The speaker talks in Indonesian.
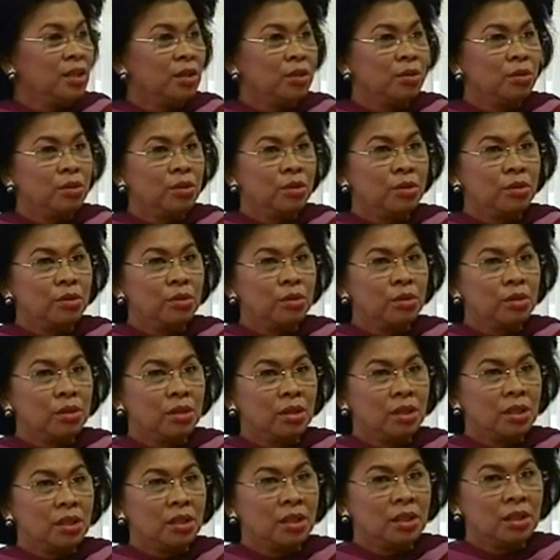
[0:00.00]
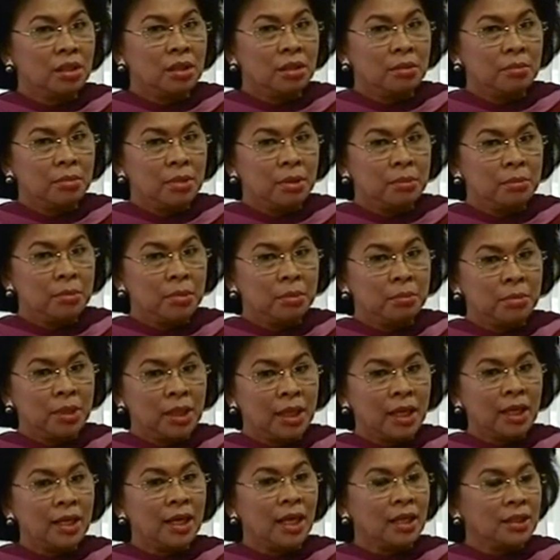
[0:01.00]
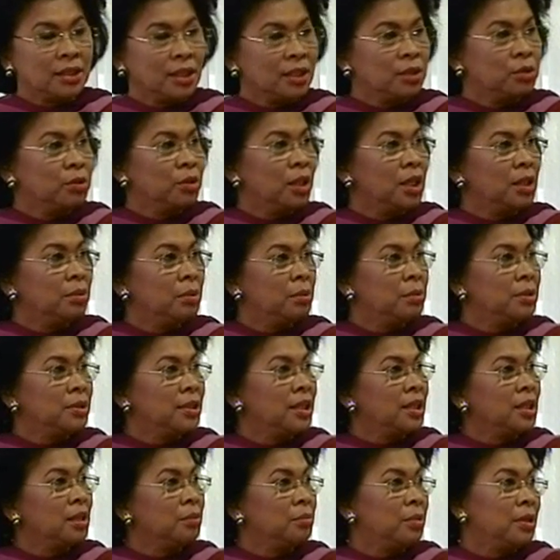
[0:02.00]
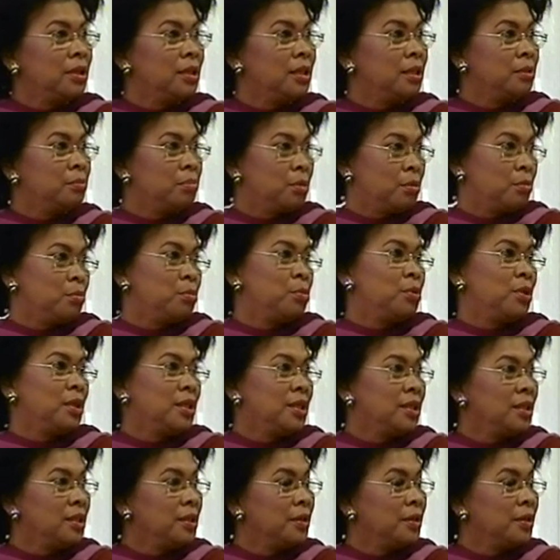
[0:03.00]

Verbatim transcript: untuk uh, memberikan akses juga lebih besar kepada perempuan.